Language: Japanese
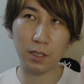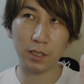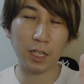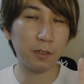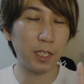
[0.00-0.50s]

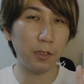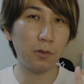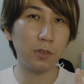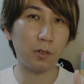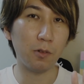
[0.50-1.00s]
客体の
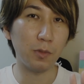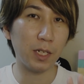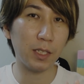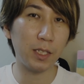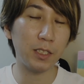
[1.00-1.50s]
方にこう向
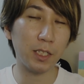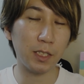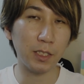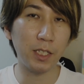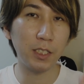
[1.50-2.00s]
かってっちゃっ
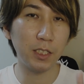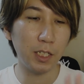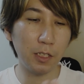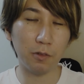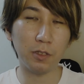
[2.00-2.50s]
て精神
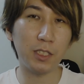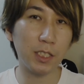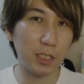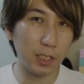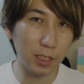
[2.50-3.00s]
原理を
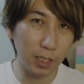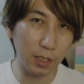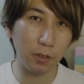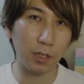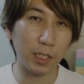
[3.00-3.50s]
失っちゃったっ
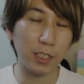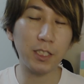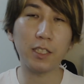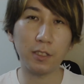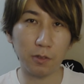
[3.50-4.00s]
ていう話
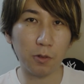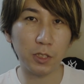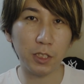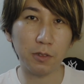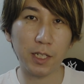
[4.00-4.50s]
なんですよ「古
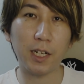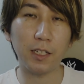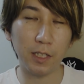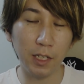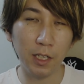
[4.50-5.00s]
事記」の世界
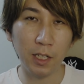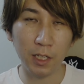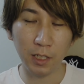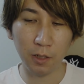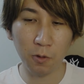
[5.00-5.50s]
ではね。
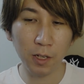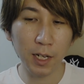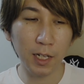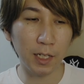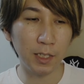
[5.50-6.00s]
でこれ
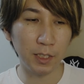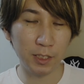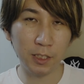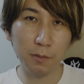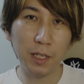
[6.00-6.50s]
が
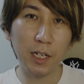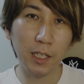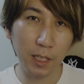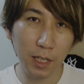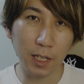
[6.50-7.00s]
沈めら
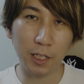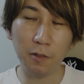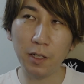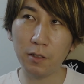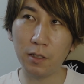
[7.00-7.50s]
れてい
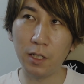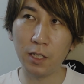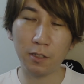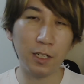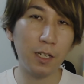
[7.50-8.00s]
わゆる
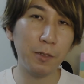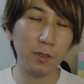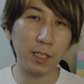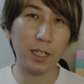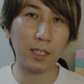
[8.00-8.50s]
暗闇
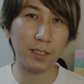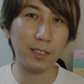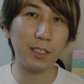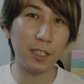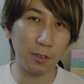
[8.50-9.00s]
の世界が
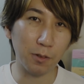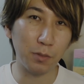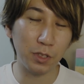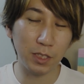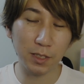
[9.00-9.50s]
続いてると
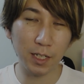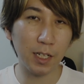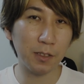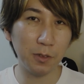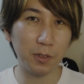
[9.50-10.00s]
物質科
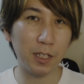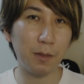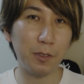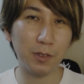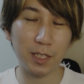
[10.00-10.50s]
学の暗
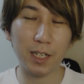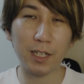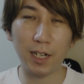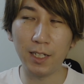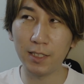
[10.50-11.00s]
闇の世界
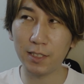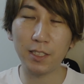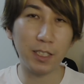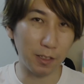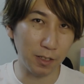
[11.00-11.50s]
が
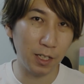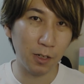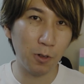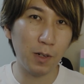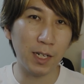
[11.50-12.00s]
続いてる
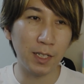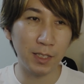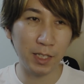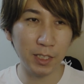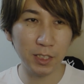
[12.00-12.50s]
これは
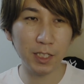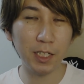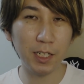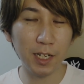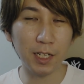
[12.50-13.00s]
精神
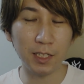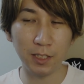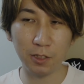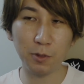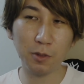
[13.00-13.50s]
原理が
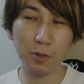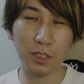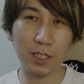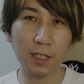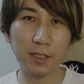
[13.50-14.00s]
そもそも
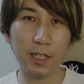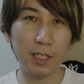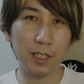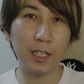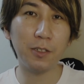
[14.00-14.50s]
自覚され
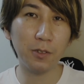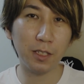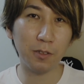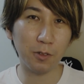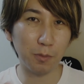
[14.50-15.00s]
てないよっ
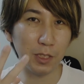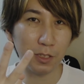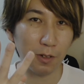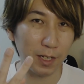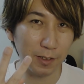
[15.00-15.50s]
ていうこの3
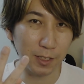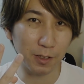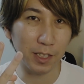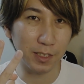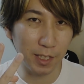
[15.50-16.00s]
つを表して
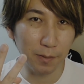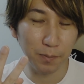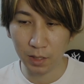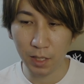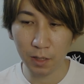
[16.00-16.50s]
るわけですね。
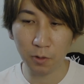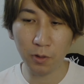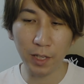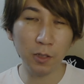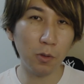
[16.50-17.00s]
でこ
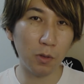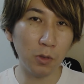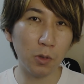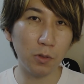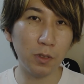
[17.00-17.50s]
の「絵と「
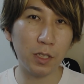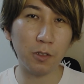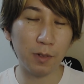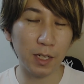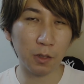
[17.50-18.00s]
音と「う」っていう
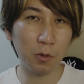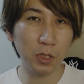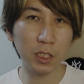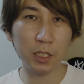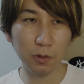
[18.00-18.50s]
のは「古
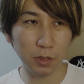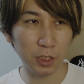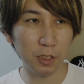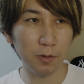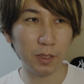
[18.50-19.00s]
事記」の
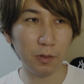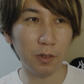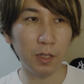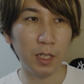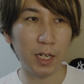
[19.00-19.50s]
神話
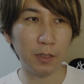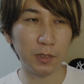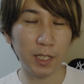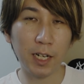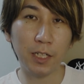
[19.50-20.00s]
のあの
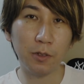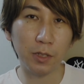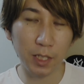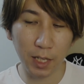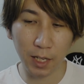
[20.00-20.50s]
世界にお
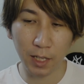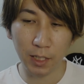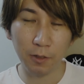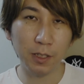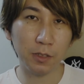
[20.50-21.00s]
いて
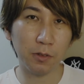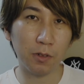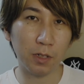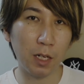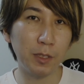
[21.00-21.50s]
いわゆるそ
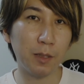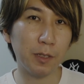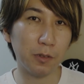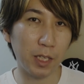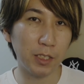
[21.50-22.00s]
の神
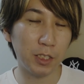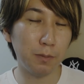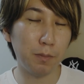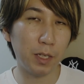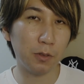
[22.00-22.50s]
様のね
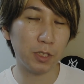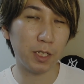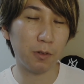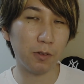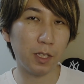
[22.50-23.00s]
神明とし
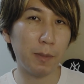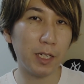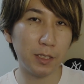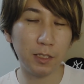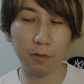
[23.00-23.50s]
てこう名前
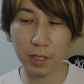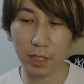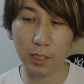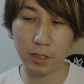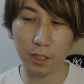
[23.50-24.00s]
が付いてるわけ
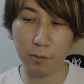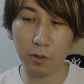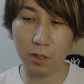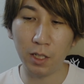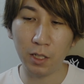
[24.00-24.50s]
なんですけど
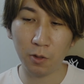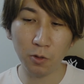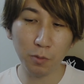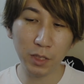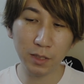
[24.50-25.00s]
もこ
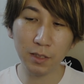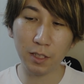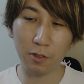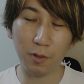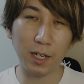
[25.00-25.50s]
の3つっ
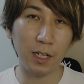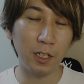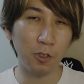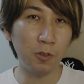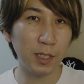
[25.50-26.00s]
ていうのは
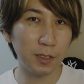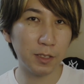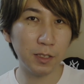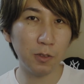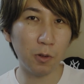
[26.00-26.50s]
上
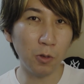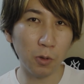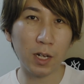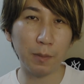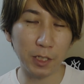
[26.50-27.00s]
筒の「尾
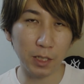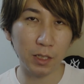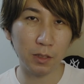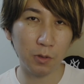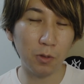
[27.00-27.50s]
の神
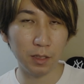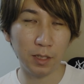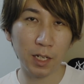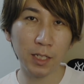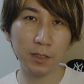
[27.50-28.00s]
と
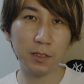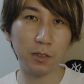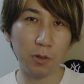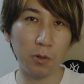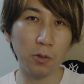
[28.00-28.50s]
中筒
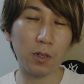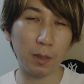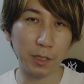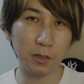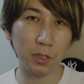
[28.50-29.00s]
の尾の
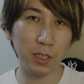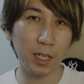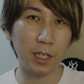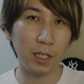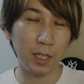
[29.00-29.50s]
神そし
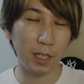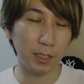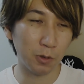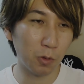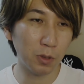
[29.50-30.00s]
て、
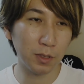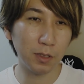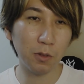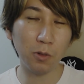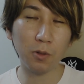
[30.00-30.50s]
えー、底
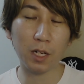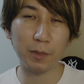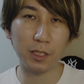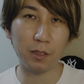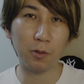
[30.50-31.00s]
筒の尾の
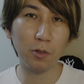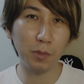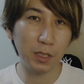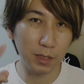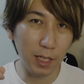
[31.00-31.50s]
神っていうこの
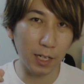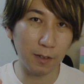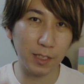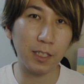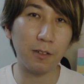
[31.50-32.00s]
3つで
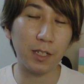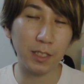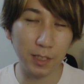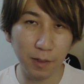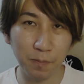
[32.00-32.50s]
表されてるわけ
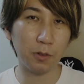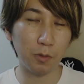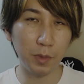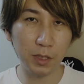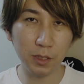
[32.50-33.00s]
ですねこ
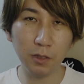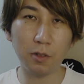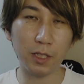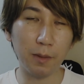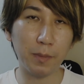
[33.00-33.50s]
の3つ
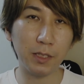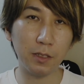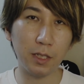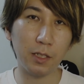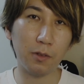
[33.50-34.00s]
をねま
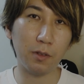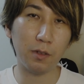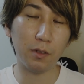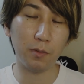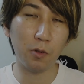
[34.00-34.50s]
ず、あ
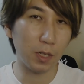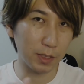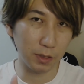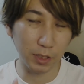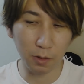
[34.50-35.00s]
のー、
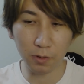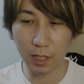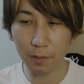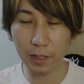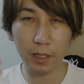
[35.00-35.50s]
フォーカスしてこう
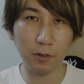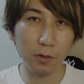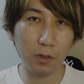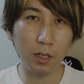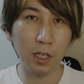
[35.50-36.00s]
並べていく
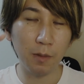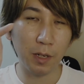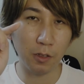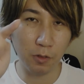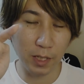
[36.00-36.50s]
と、
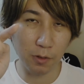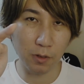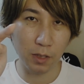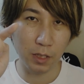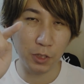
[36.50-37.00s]
まあ、上
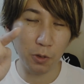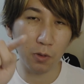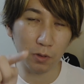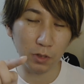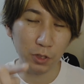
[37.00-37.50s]
と
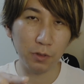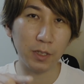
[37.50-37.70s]
上中